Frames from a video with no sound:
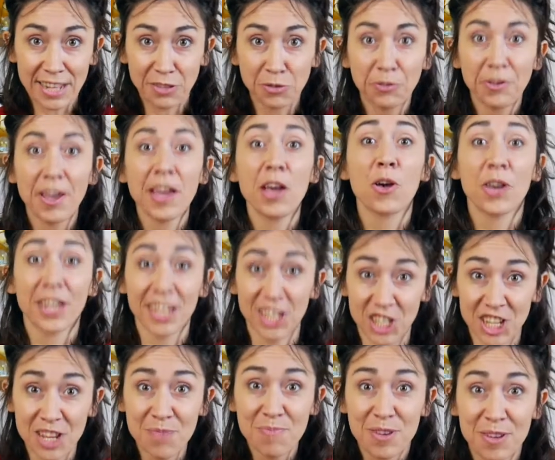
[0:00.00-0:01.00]
a dû faire un
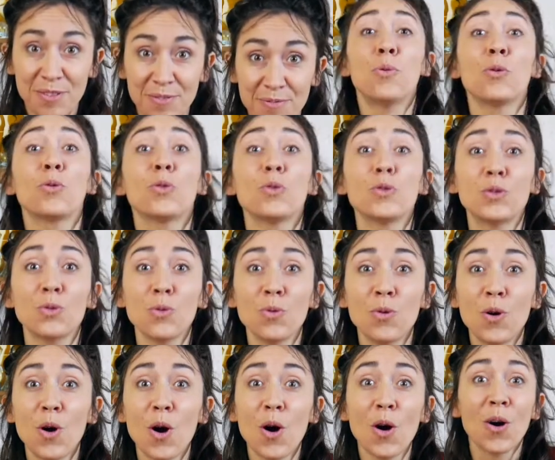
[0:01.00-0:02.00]
régime pour que son
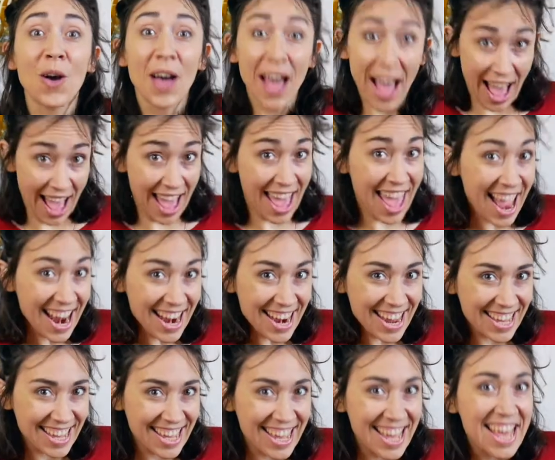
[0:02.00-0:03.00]
corps, à
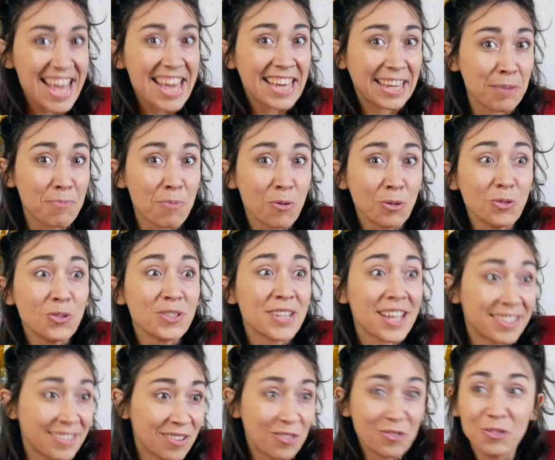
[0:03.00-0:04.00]
elle, réponde aux
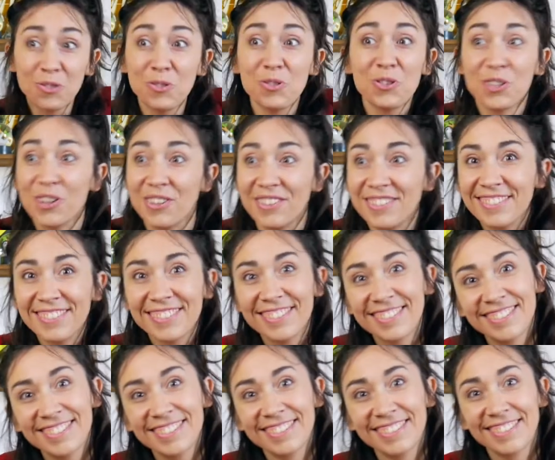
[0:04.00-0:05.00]
attentes de gens
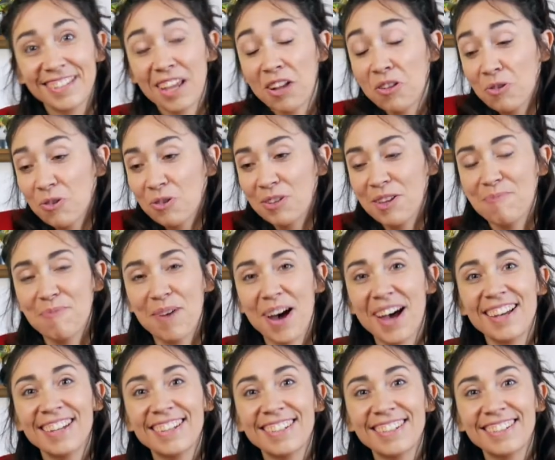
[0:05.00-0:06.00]
qu'elle ne connaît pas.
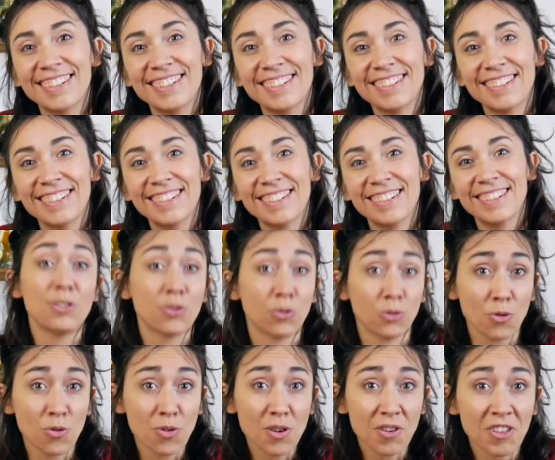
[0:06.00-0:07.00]
Ils ont
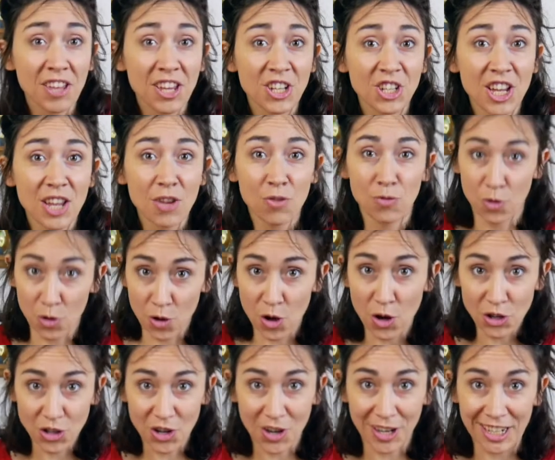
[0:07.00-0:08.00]
donc engagé une
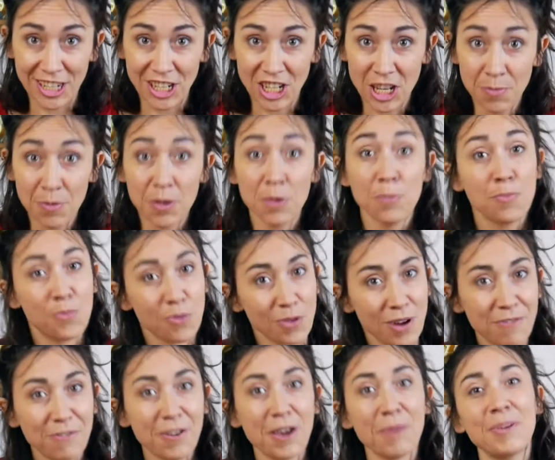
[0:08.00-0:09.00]
coach en régime pour
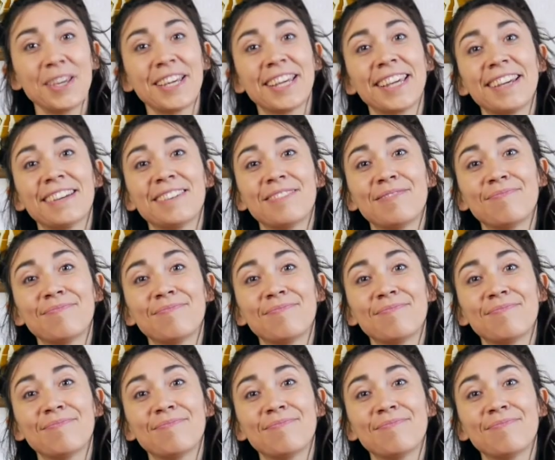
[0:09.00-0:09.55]
la faire maigrir.